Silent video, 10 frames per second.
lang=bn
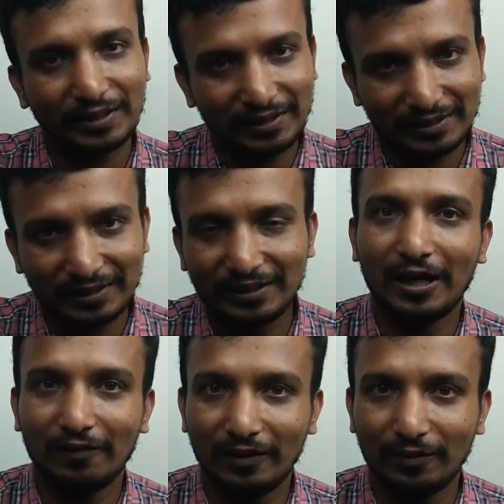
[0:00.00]
এটি
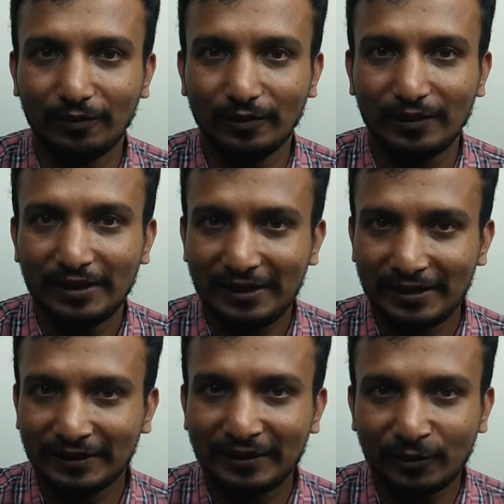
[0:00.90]
অ্যাভেলেবল
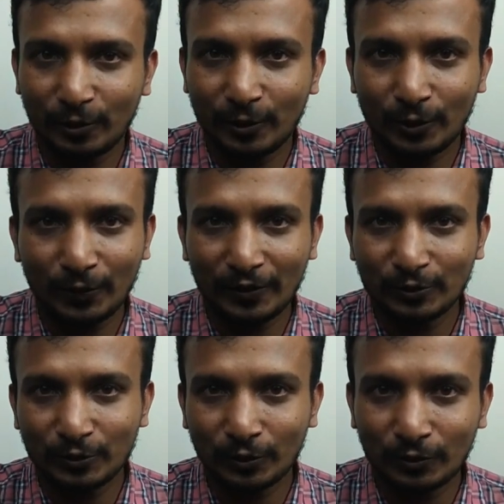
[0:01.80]
এটা কি করে করবেন
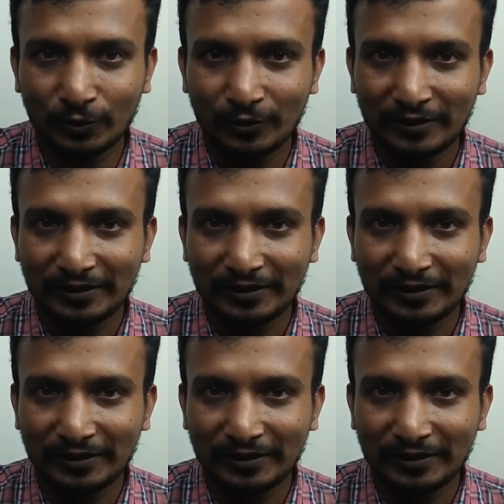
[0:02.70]
চলুন